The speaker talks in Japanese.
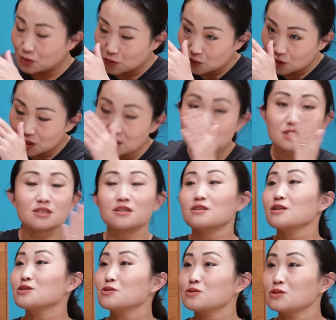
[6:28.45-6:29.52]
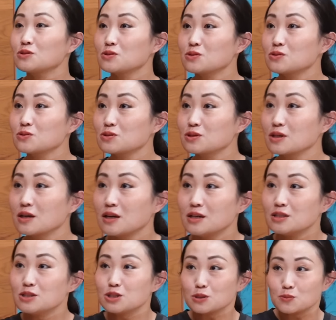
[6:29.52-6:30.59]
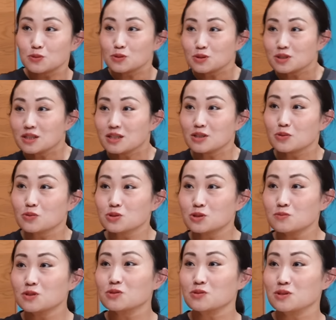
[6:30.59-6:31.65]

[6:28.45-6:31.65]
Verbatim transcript: の、うん、インターナショナルスクールって自分で移動します